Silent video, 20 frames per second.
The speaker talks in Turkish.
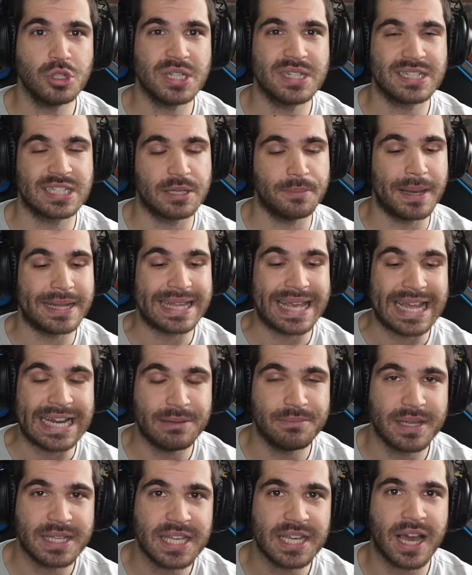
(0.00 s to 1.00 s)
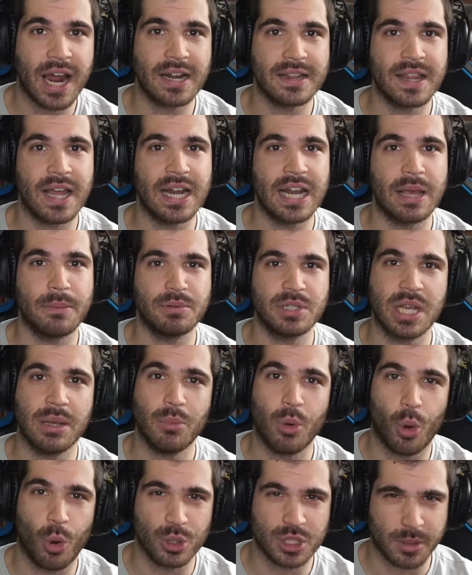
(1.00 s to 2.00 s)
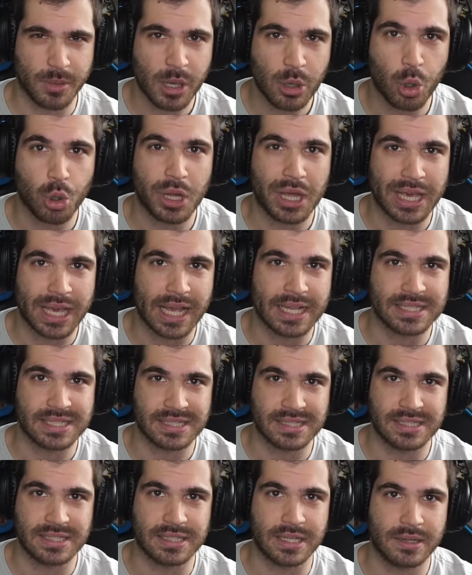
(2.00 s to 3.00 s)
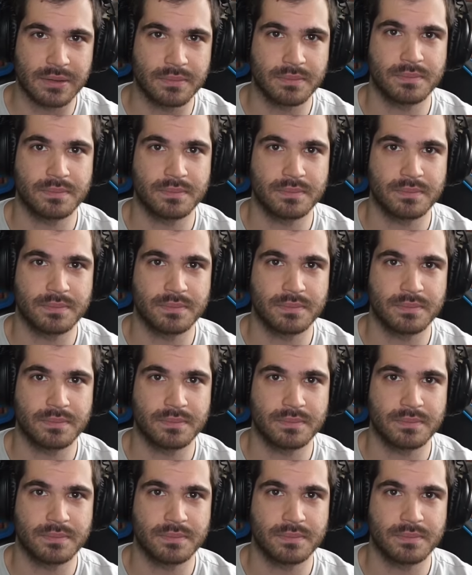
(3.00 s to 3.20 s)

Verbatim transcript: diyorsanız ki ben elimdeki kartlarla yapacağım o zaman kolay gelsin size.